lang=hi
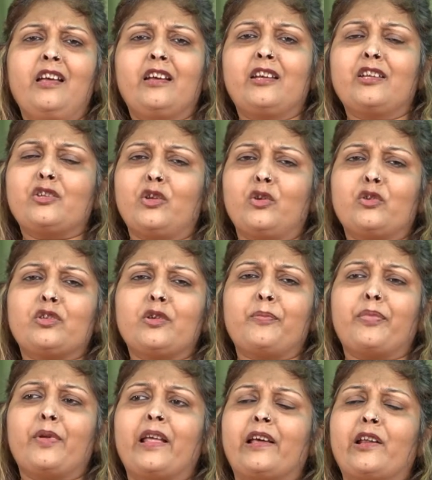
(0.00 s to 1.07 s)
कि चलो सब
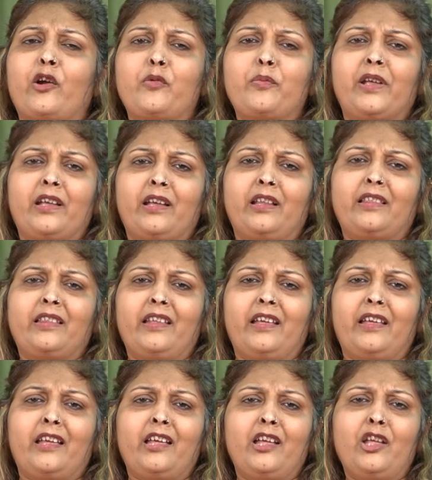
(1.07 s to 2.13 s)
प्लेग्राउंड में खेलते
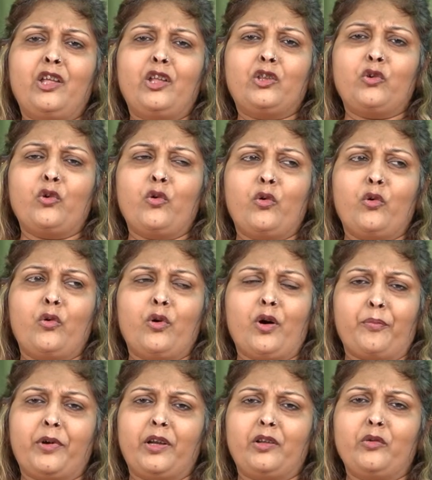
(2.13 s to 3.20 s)
हैं तो
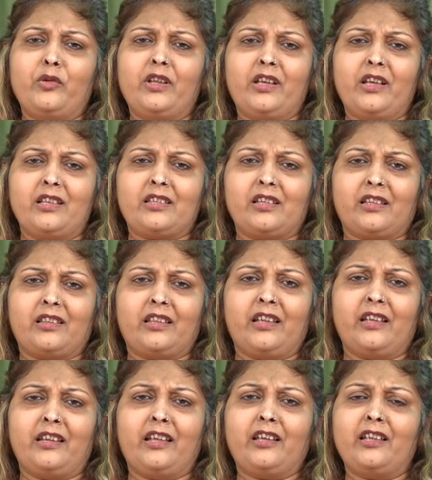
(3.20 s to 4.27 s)
अपन क्यों नहीं खेल
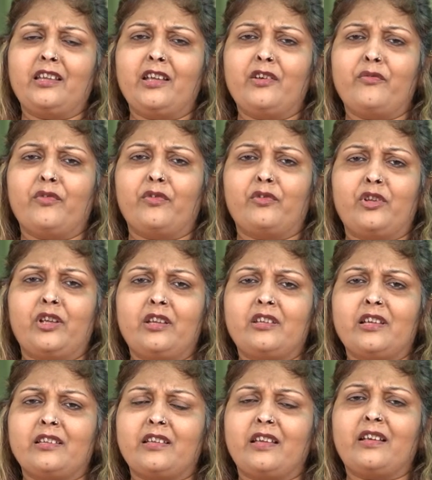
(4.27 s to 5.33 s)
सकते लेकिन ये ये
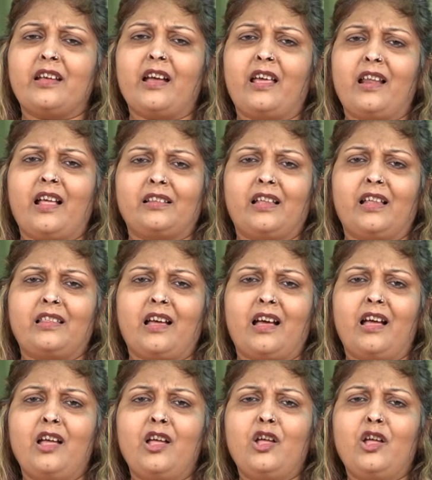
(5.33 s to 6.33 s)
जैसा ही ख्याल आता था